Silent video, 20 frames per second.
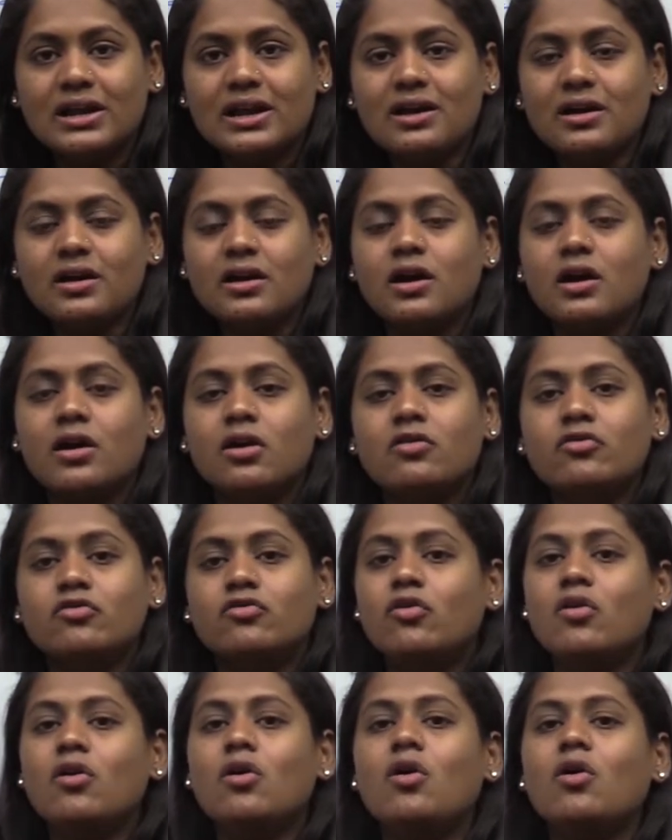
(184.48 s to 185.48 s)
ना
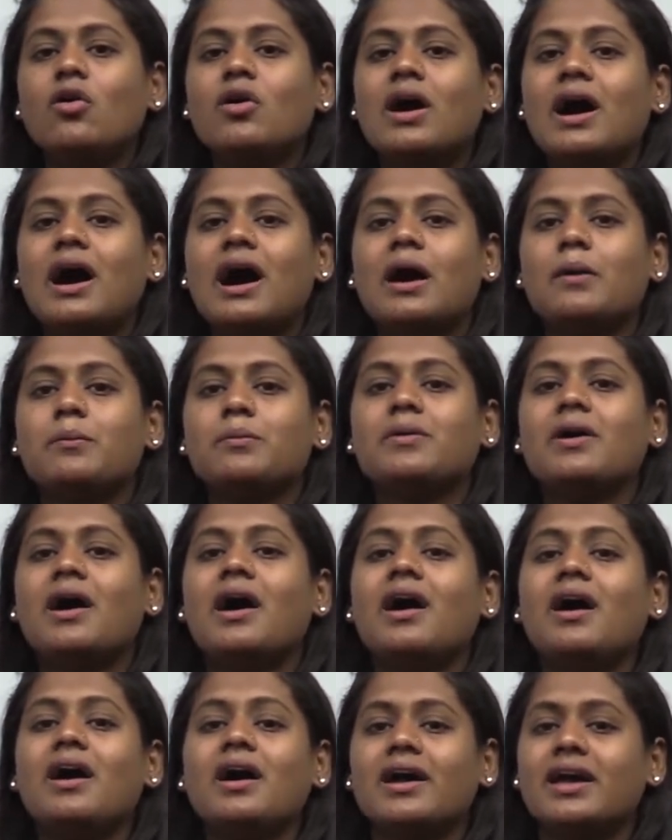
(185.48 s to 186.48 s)
वो होगा
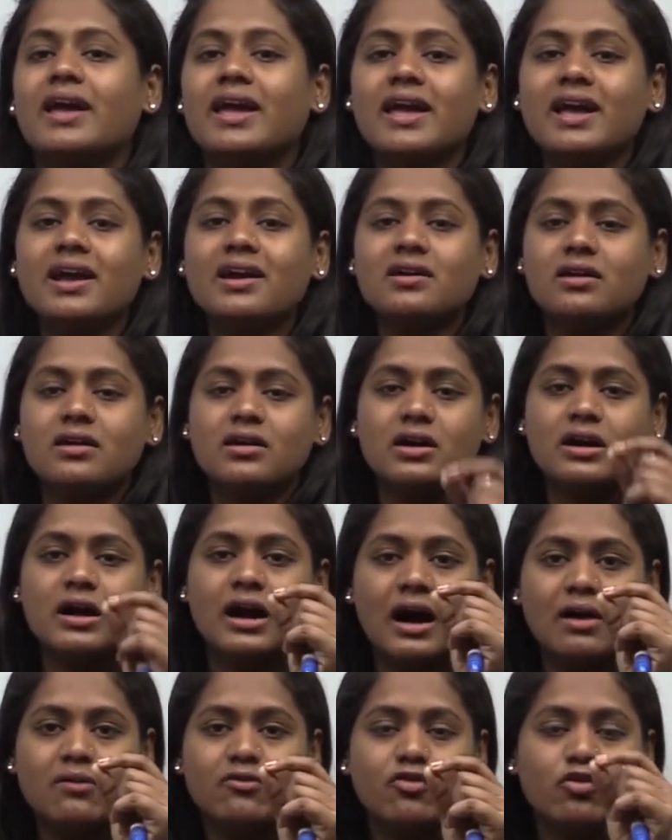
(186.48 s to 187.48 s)
आपका एक
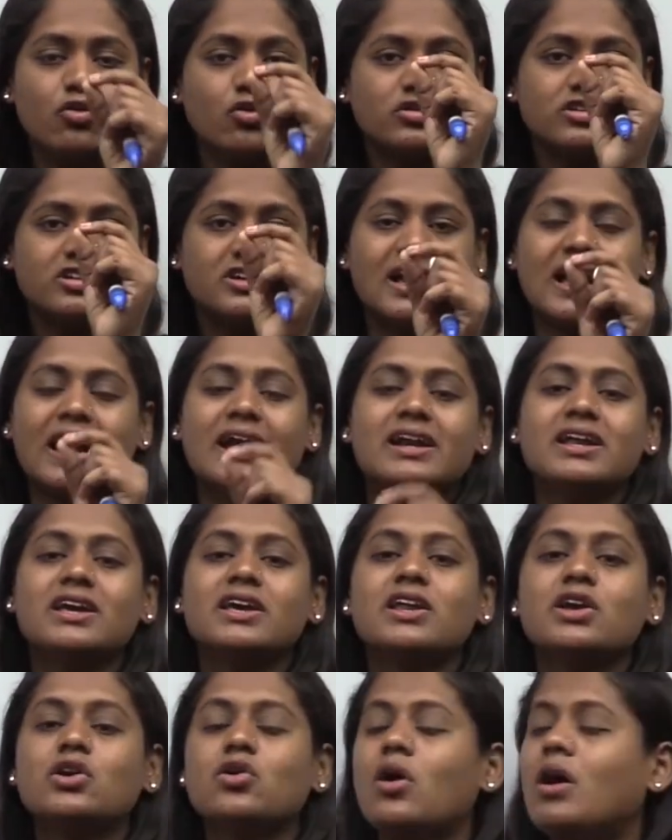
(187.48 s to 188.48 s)
हम उस
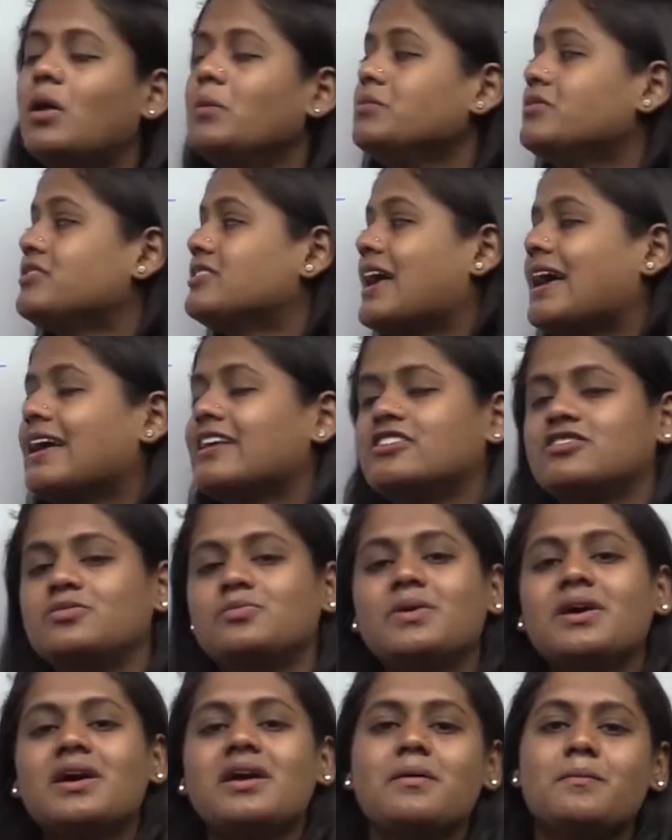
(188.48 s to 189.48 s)
कैटेगरी को हम साइंस
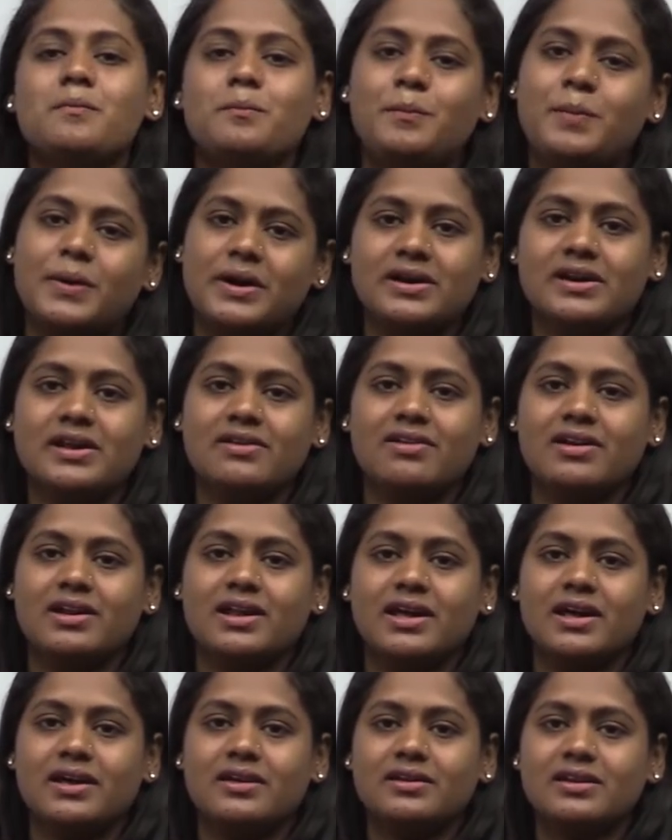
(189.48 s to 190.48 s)
में पढ़ने वाले
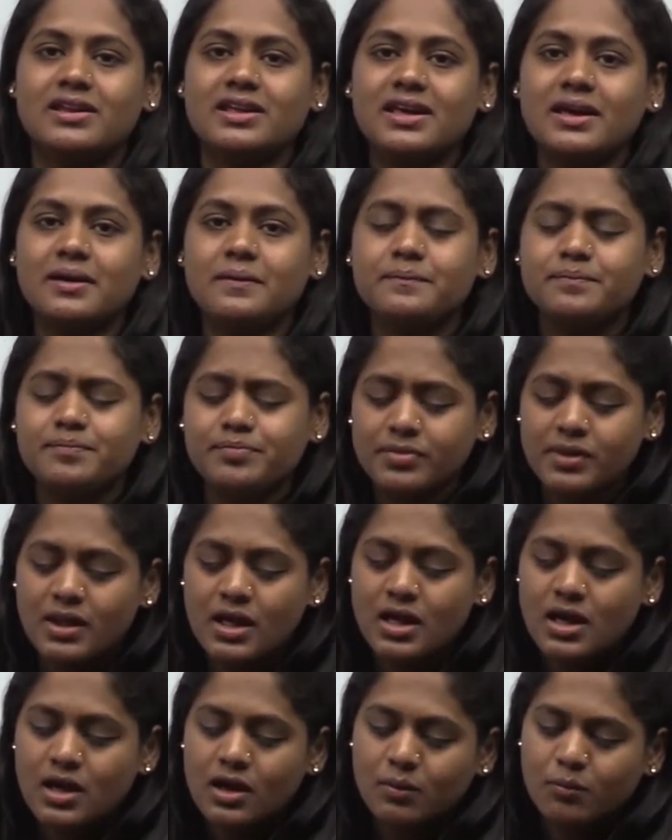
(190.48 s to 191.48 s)
हैं ठीक है
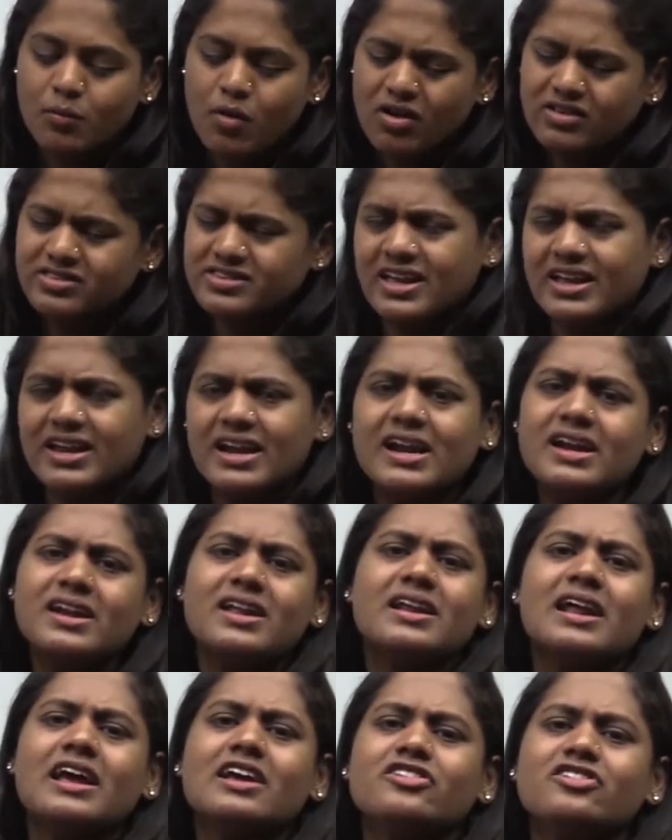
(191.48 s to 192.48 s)
बहुत सारे
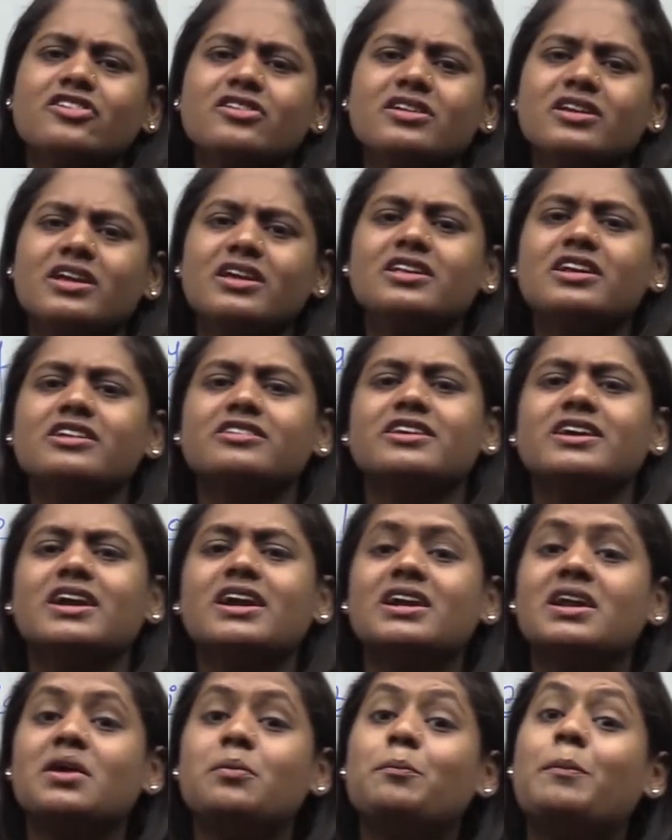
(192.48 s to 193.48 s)
इंटरेक्शन की जैसे
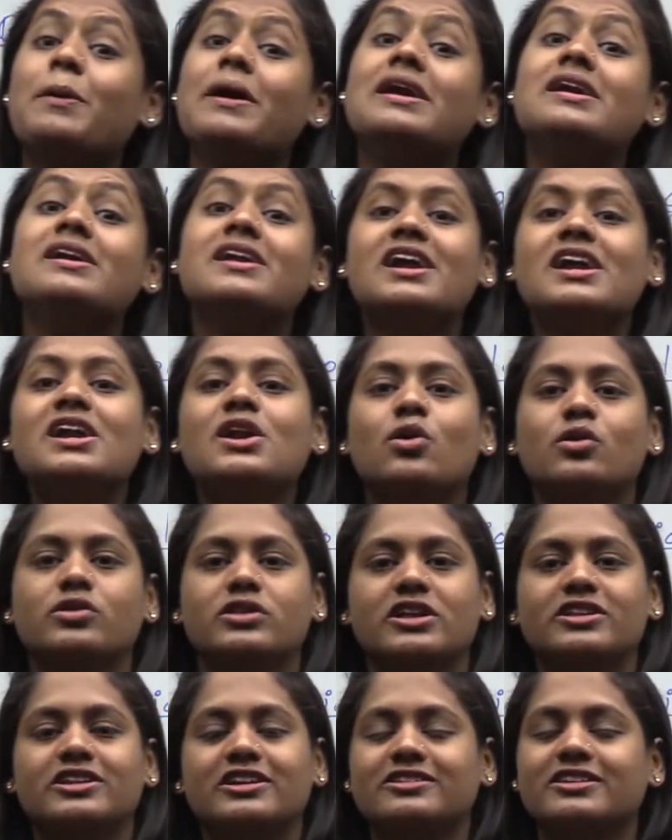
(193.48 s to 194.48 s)
कि डिपेंडेंट
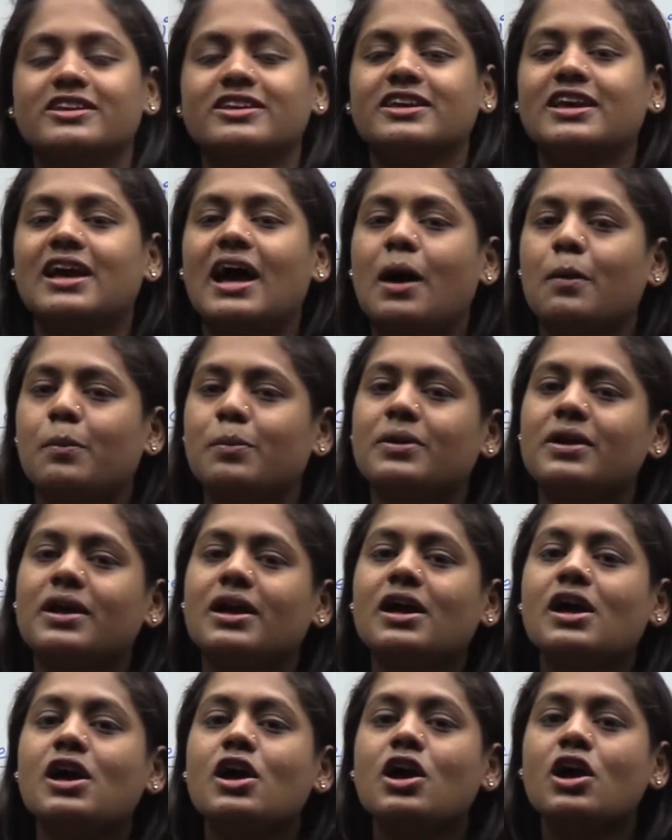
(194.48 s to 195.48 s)
होते हैं जैसे कि
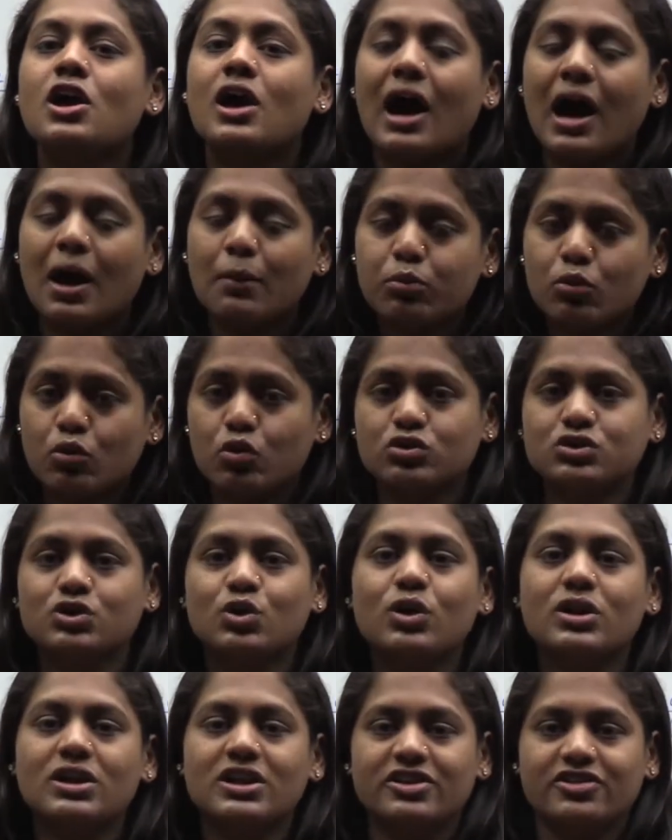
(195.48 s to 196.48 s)
आपने आप खुद
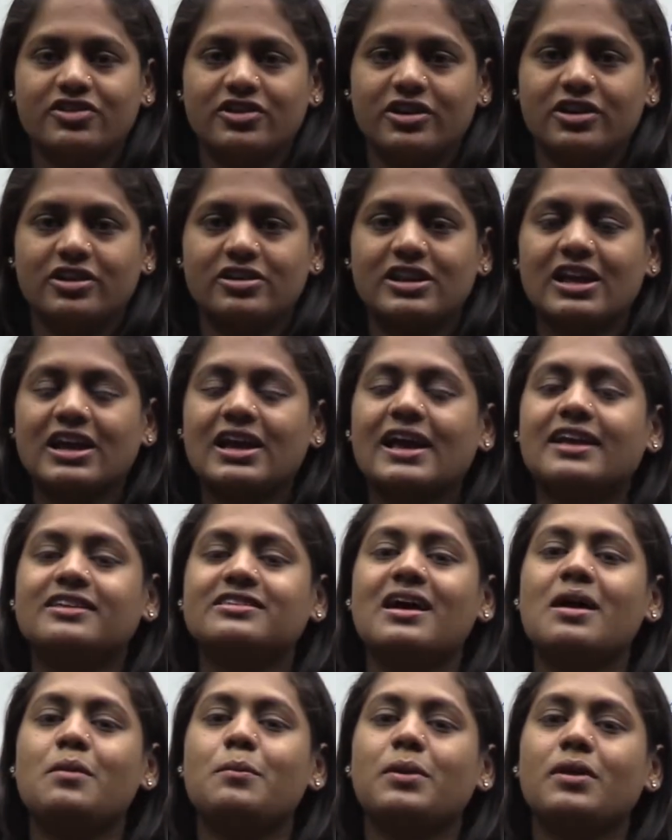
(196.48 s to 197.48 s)
को लीजिए टेक
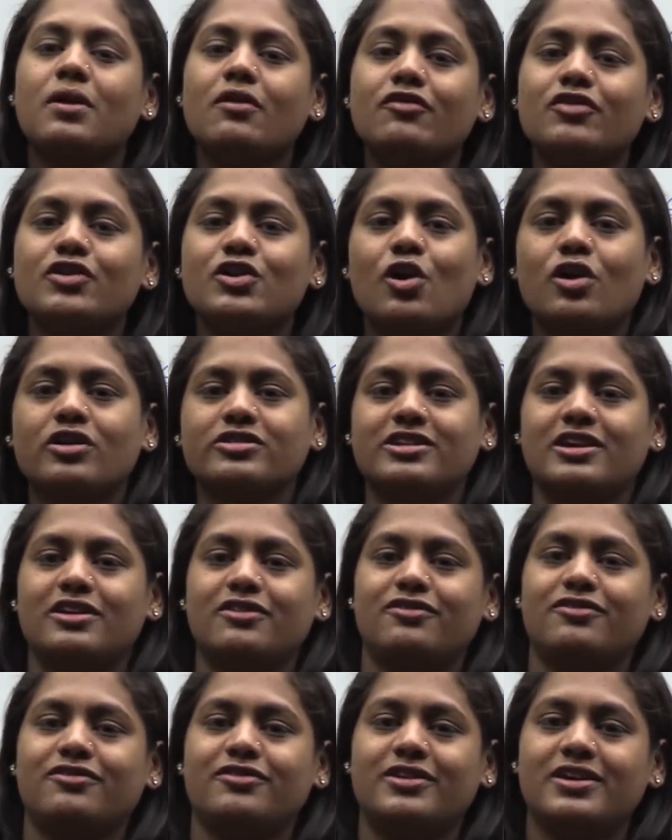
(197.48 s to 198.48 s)
एग्जाम्पल ऑफ योर सेल्फ